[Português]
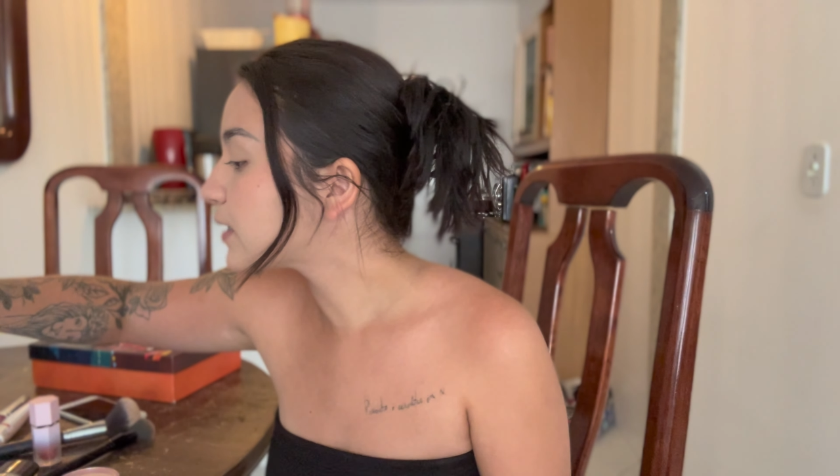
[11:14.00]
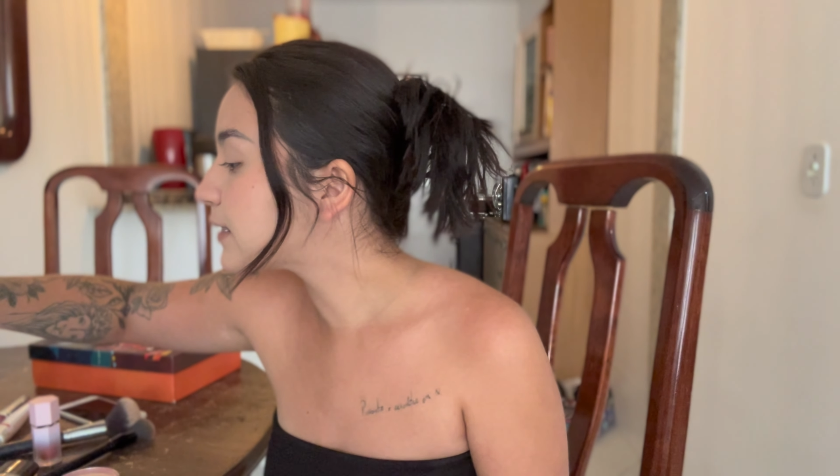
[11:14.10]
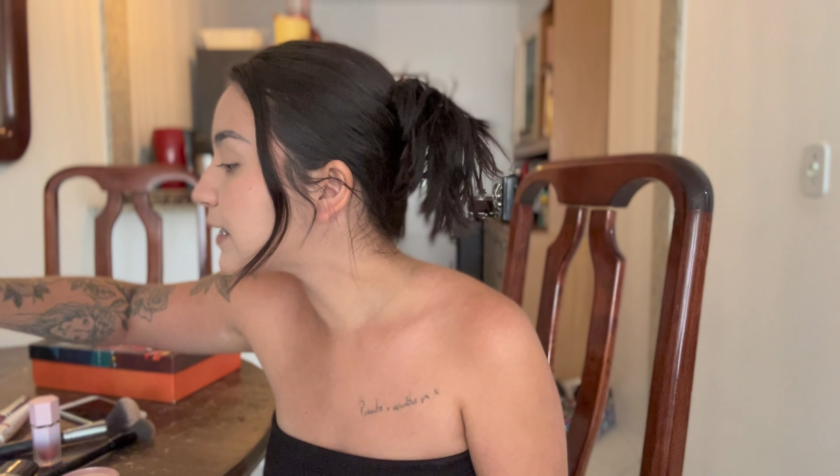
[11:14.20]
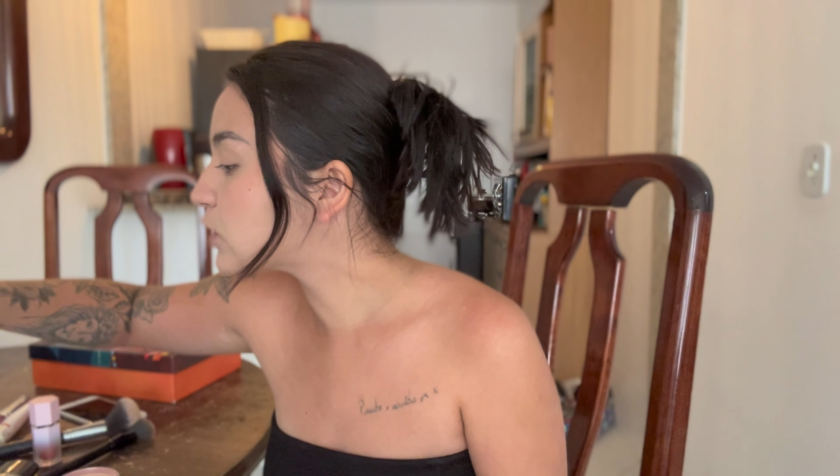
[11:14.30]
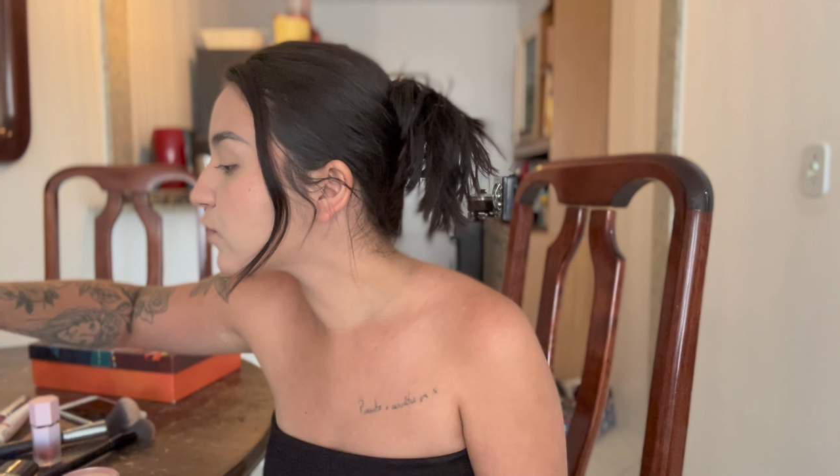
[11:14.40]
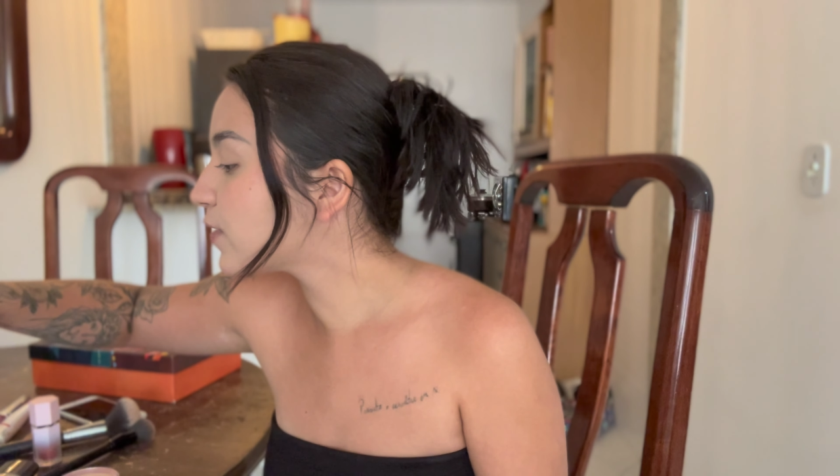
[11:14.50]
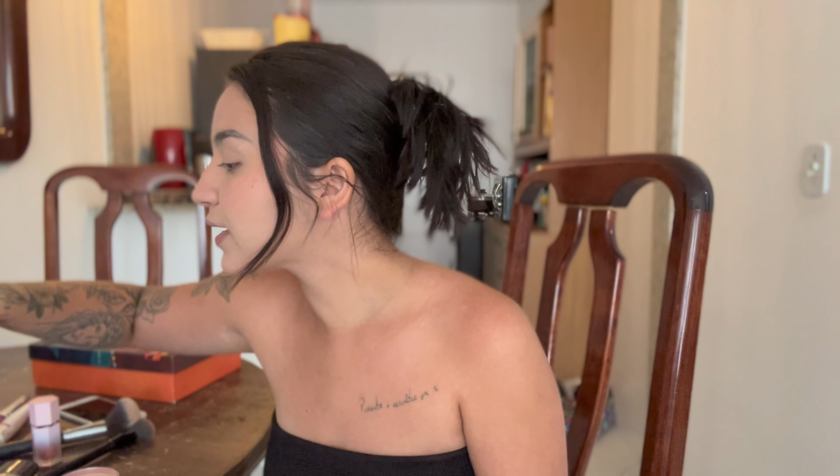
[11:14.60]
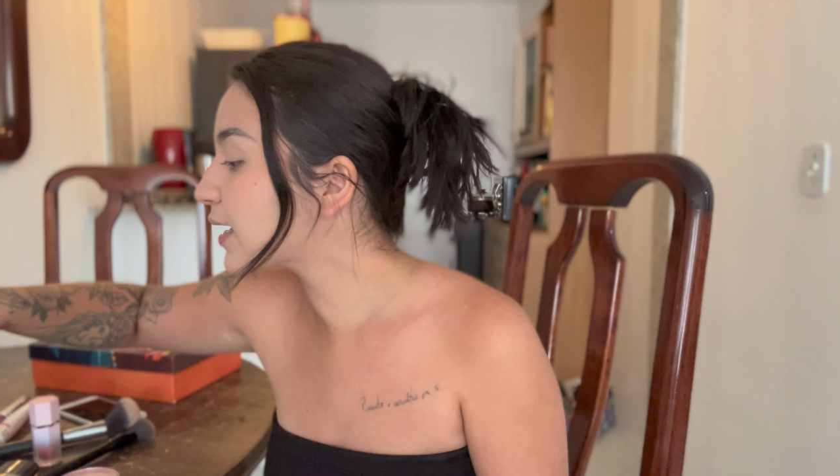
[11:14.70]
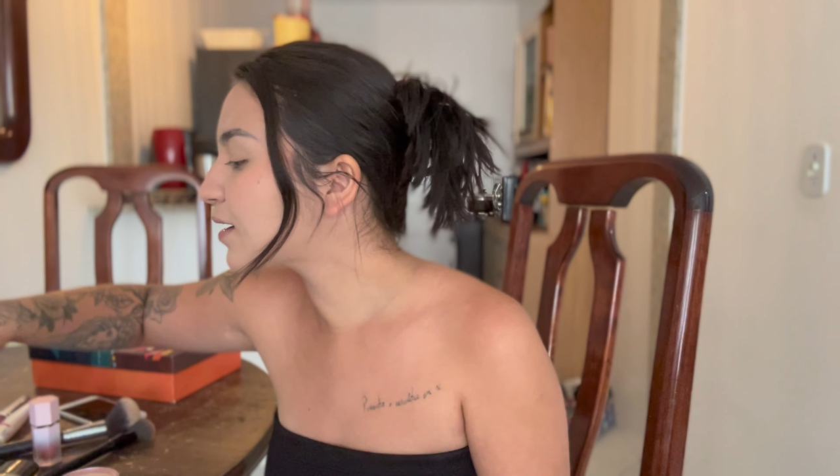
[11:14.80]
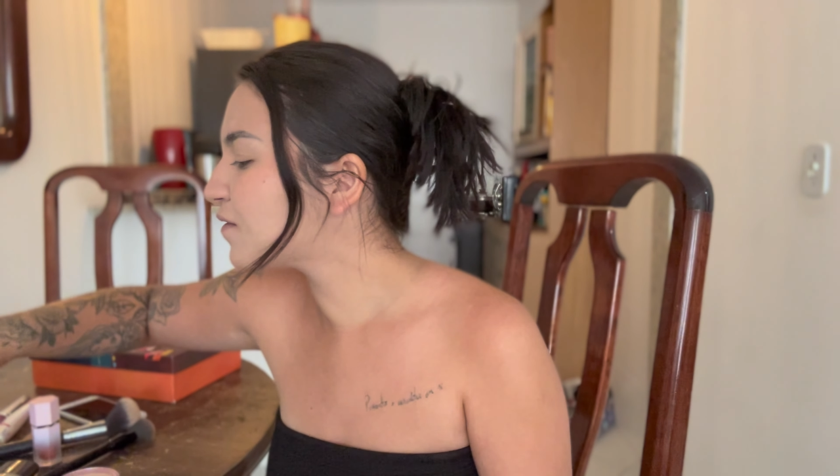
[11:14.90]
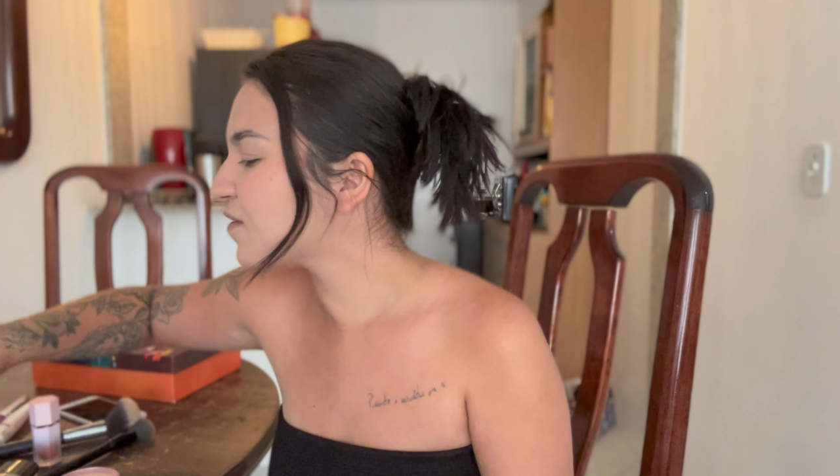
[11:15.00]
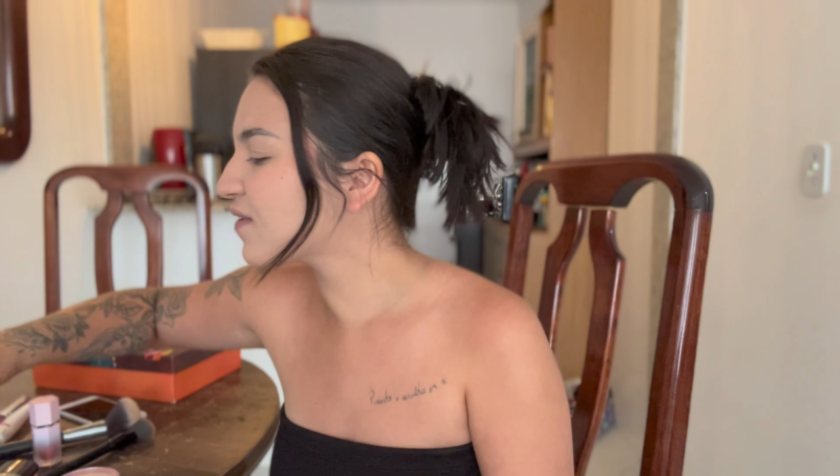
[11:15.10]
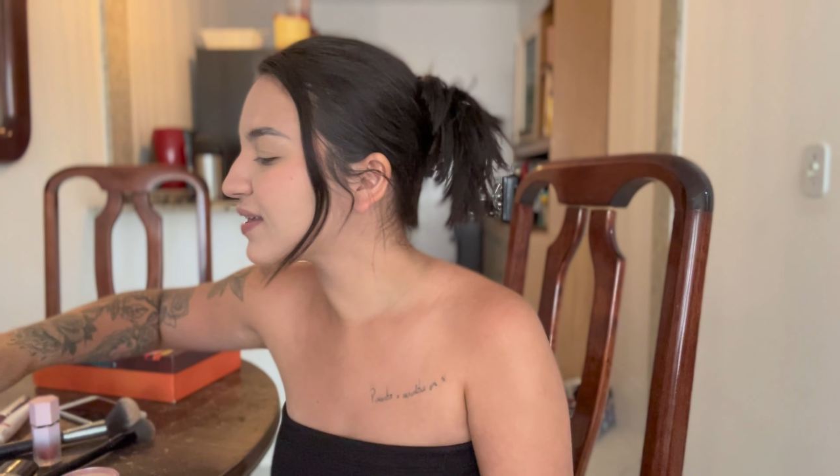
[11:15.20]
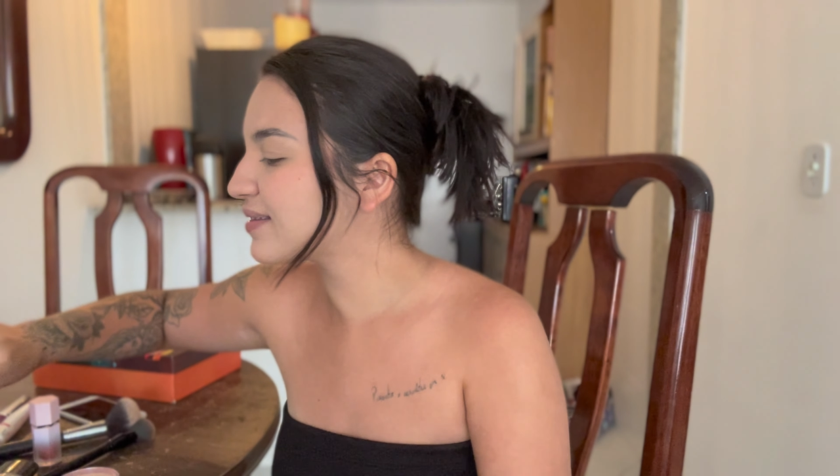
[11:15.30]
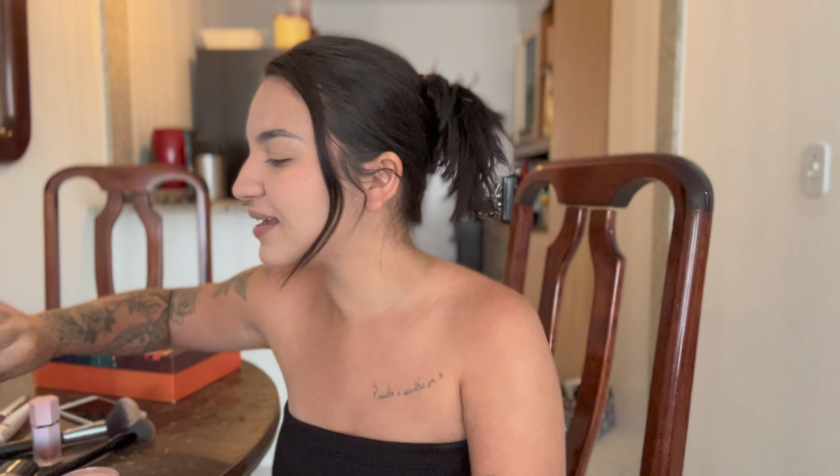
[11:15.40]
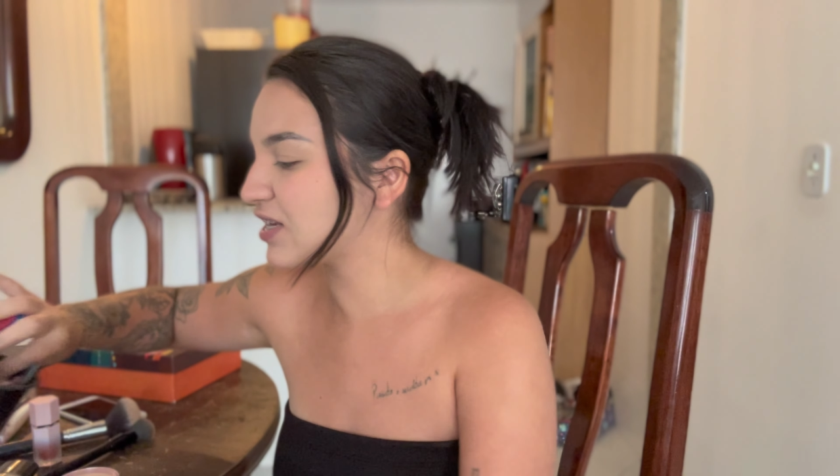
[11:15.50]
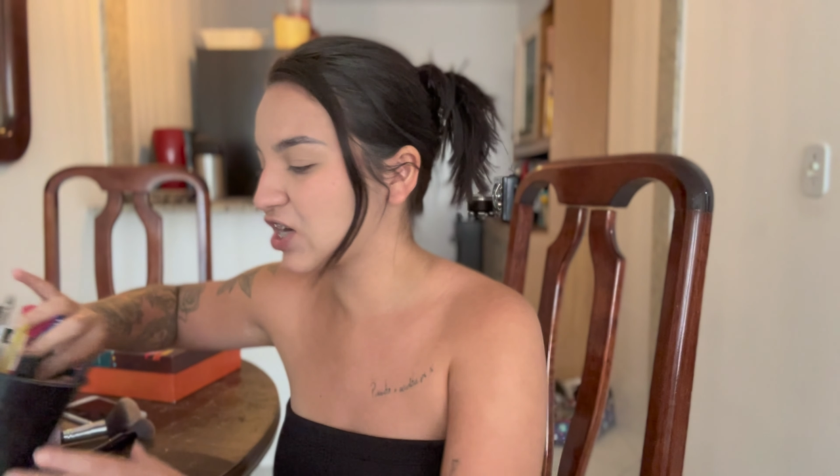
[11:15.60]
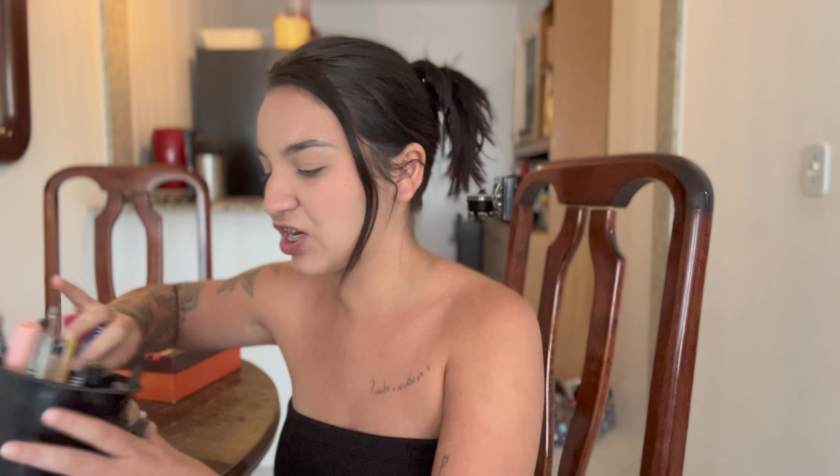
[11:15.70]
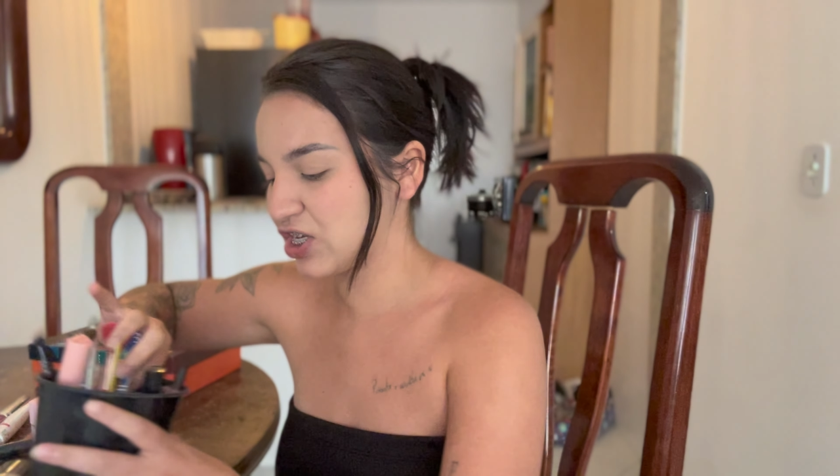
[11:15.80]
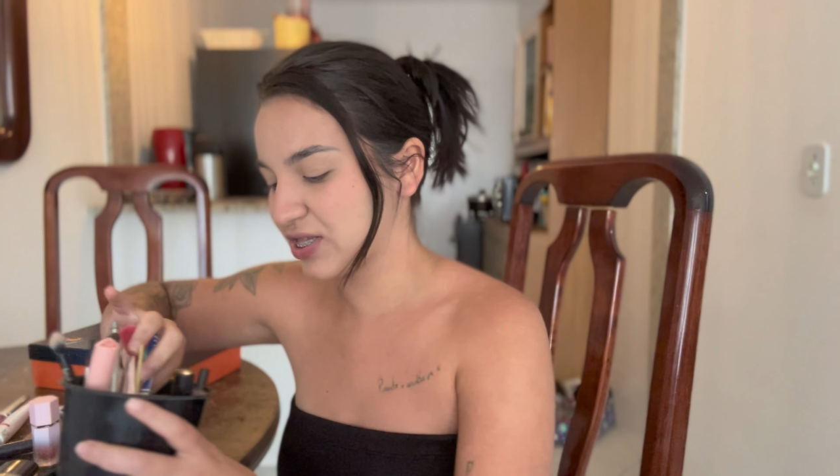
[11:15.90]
Deixa eu ver aqui o que eu vou fazer, gente.